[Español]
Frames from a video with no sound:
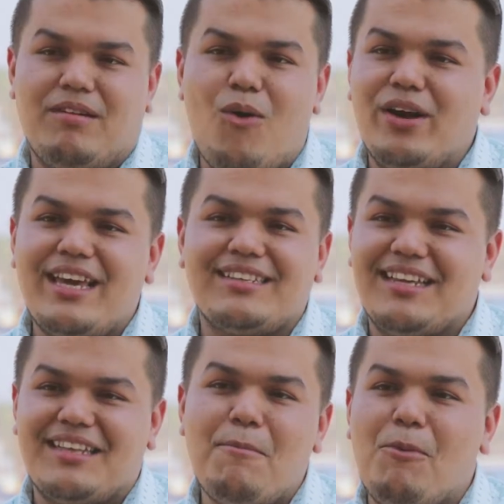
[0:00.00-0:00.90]
Hoy a
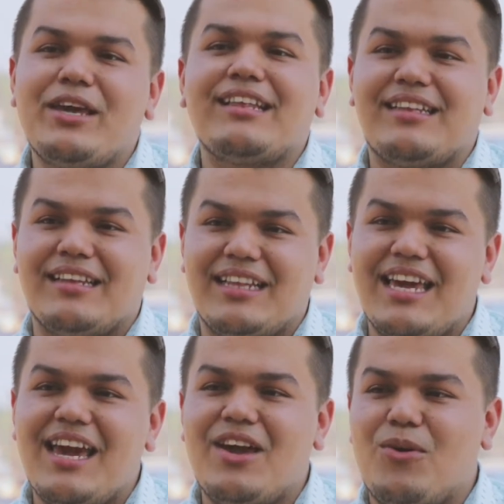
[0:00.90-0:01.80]
este tiempo ya
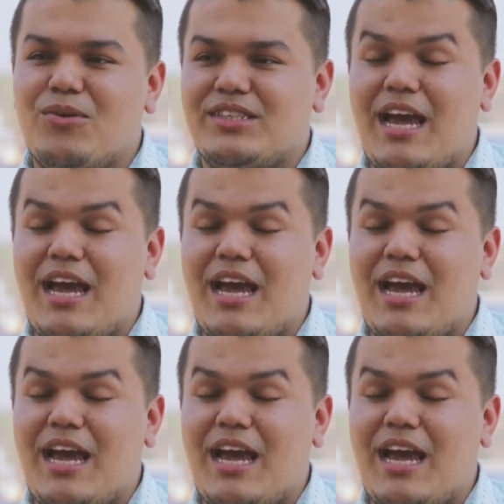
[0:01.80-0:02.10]
entendieron,